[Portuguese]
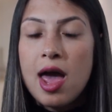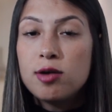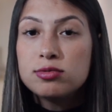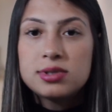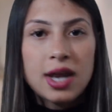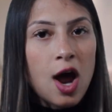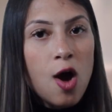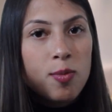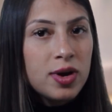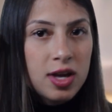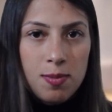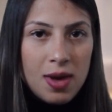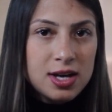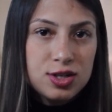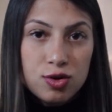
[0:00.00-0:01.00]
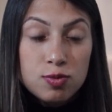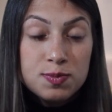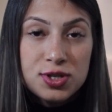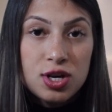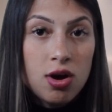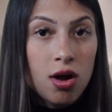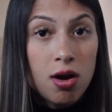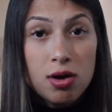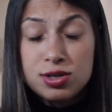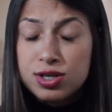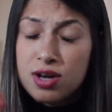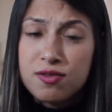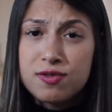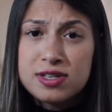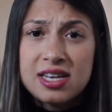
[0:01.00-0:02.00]
é um trauma trauma que mexe com o
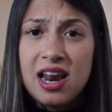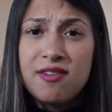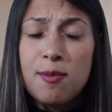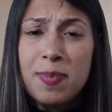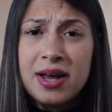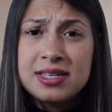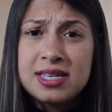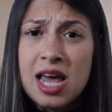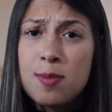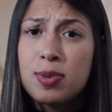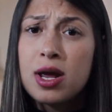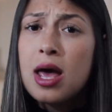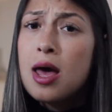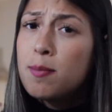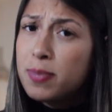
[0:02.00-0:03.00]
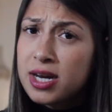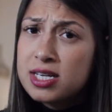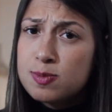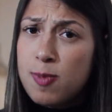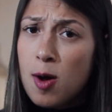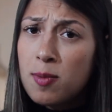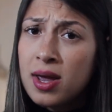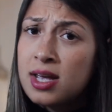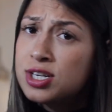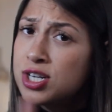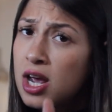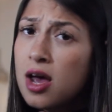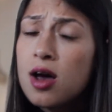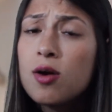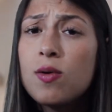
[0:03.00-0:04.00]
psicológico que você leva para sempre,
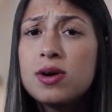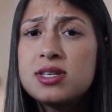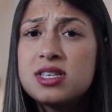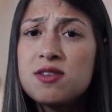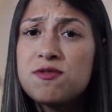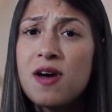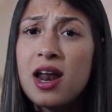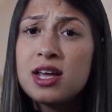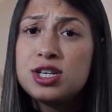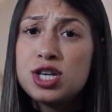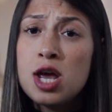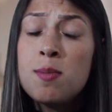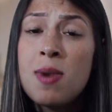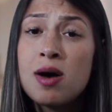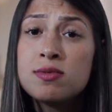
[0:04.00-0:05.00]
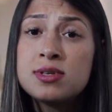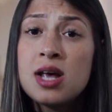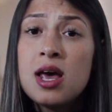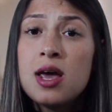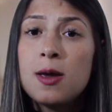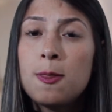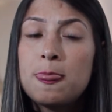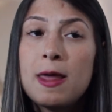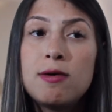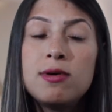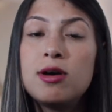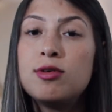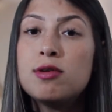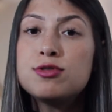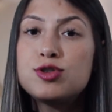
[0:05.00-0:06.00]
principalmente quando se fala de irmãos.
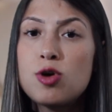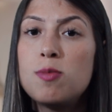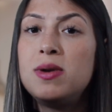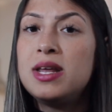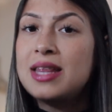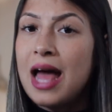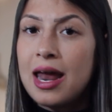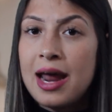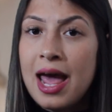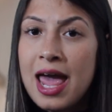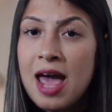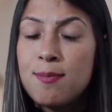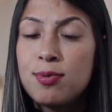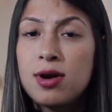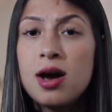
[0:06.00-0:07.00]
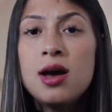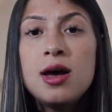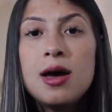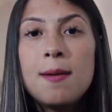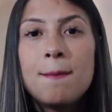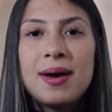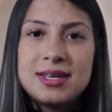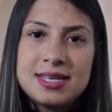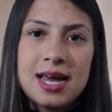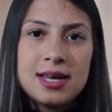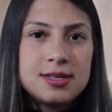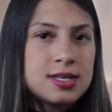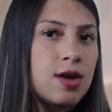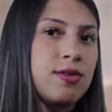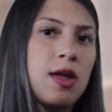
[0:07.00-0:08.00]
Então eu não soube lidar na época, mas
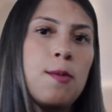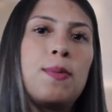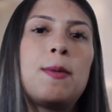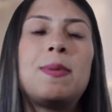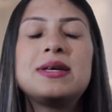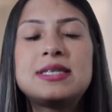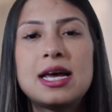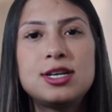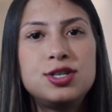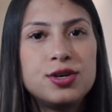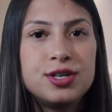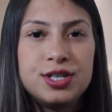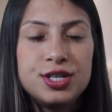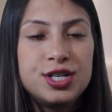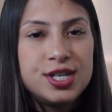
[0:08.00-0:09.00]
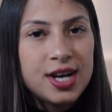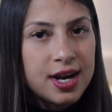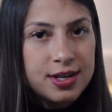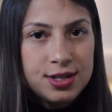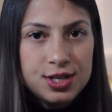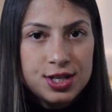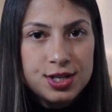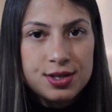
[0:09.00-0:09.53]
é isso que eu tenho para passar de hoje em diante.